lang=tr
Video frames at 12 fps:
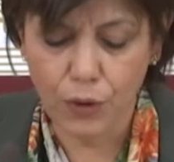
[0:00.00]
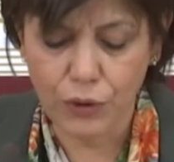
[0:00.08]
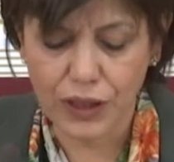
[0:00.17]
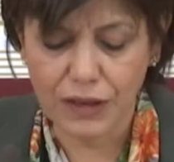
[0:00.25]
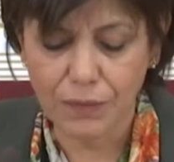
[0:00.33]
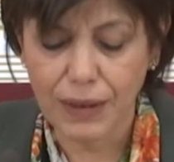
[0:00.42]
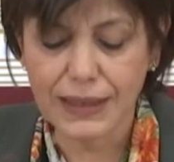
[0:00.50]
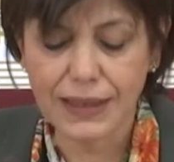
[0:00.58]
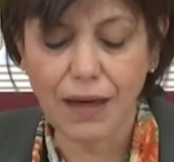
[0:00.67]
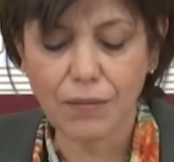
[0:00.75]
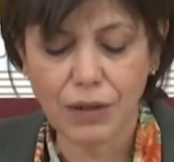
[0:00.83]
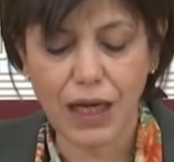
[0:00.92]
ödetme
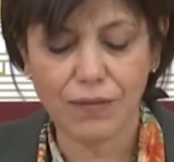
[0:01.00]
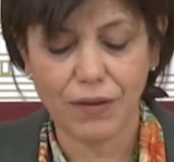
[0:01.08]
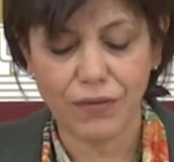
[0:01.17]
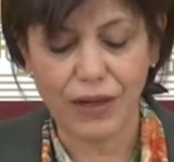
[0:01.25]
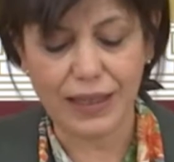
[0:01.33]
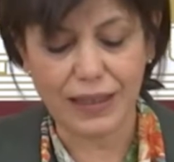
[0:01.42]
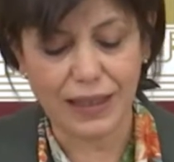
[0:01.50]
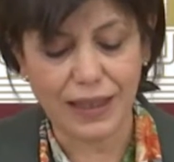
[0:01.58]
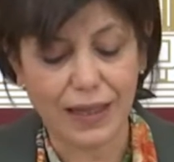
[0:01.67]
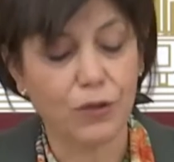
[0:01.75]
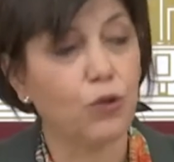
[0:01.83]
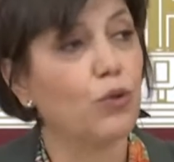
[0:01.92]
zamlar ve
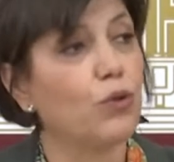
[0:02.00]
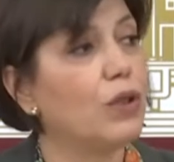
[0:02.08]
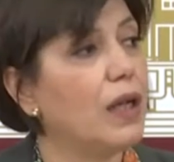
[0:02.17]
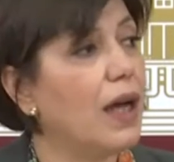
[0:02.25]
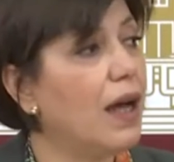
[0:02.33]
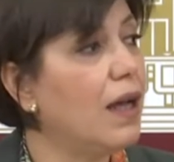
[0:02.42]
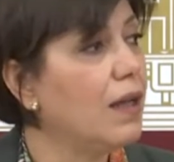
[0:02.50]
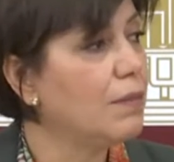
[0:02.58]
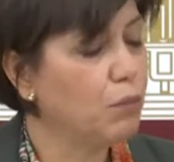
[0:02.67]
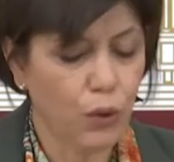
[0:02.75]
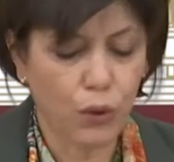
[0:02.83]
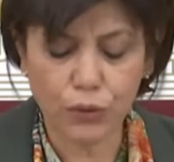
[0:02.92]
vergiler yoluyla
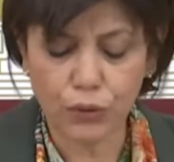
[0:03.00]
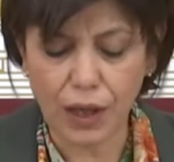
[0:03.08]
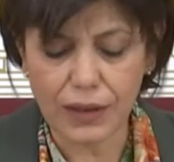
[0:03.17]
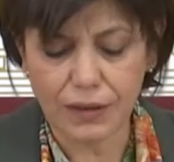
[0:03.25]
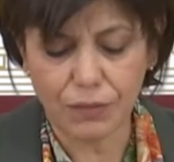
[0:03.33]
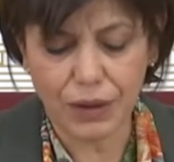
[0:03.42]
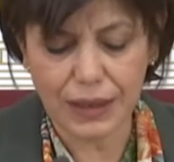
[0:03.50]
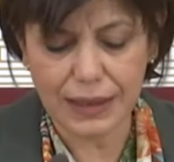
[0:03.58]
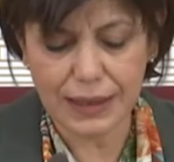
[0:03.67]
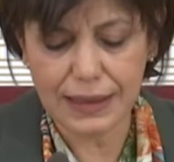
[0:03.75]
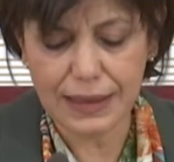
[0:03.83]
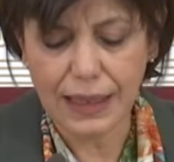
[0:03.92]
bu yönde
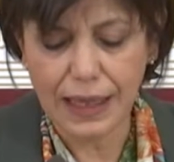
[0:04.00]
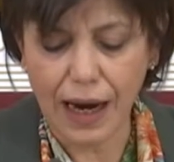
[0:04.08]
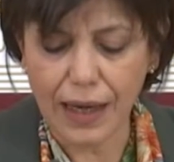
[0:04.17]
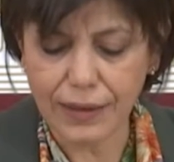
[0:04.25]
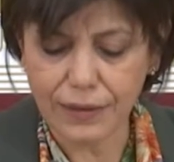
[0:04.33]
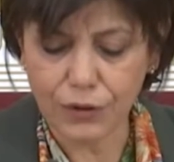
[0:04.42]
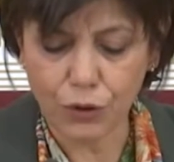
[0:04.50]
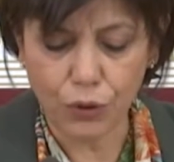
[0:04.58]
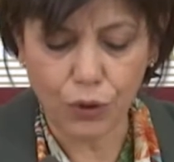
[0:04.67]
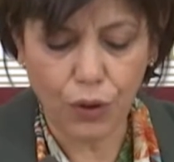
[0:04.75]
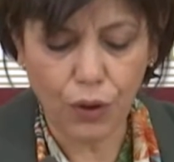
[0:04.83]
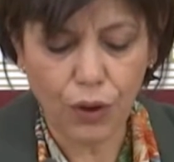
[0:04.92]
adımlarını
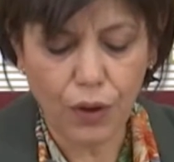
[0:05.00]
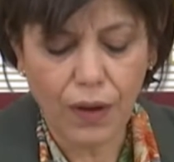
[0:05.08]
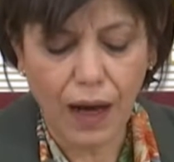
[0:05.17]
arttırıyor.